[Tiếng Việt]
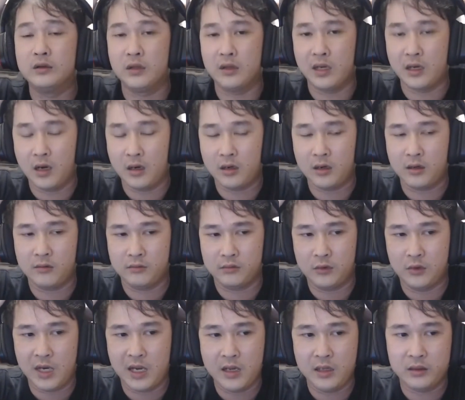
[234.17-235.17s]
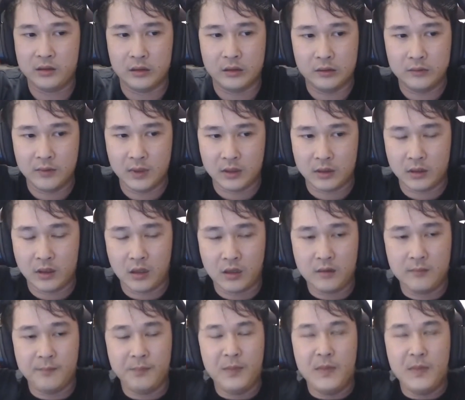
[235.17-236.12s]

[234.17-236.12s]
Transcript: từ cái đó đó tôi lấy ý tưởng về cái đó